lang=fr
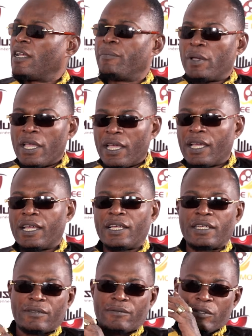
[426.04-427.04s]

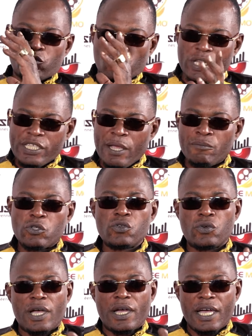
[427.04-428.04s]
Mais troisième
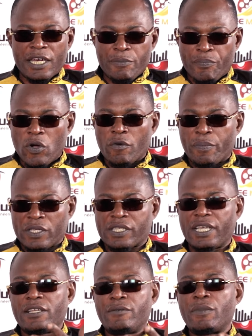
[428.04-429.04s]
jour, à report parce
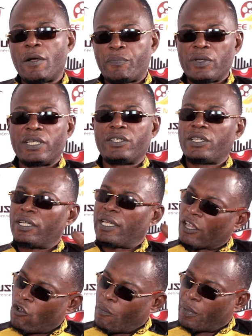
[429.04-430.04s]
qu'il m'a appelé de
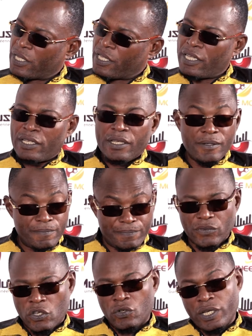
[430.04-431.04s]
l'accompagner. Oui.
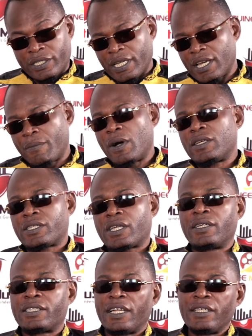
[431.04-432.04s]
On était là-bas, j'ai
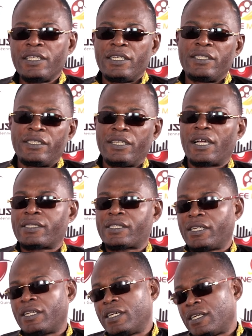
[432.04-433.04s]
entendu, il dit à
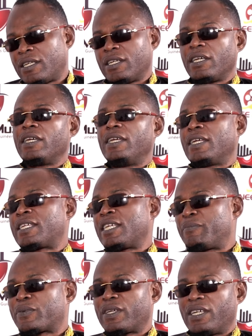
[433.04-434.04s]
ses
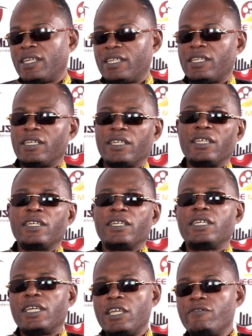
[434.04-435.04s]
équipes
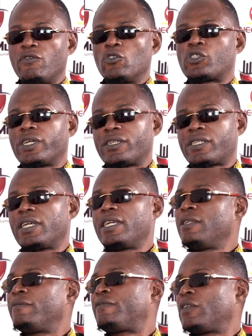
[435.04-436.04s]
qu'ils vont chercher
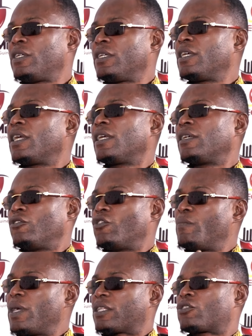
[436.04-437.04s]
une fille de
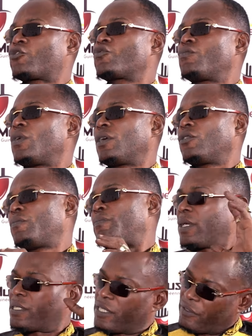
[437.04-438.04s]
mettre sur moi de
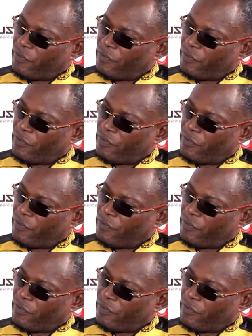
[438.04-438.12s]
partir